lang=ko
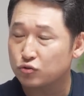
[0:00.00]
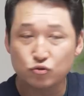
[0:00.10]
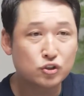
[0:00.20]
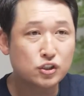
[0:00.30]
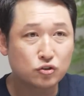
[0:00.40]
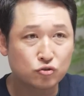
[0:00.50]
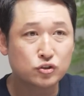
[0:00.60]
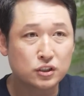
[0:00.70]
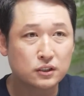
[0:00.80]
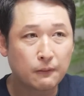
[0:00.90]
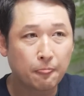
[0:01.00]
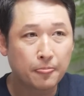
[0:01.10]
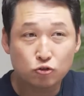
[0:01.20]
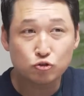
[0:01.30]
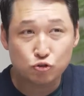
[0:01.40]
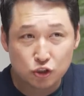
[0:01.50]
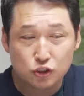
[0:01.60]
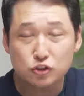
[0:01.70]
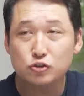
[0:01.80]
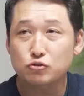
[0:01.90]
주, 식의 주식. 음. 결국
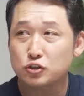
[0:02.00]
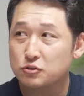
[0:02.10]
주식을 들고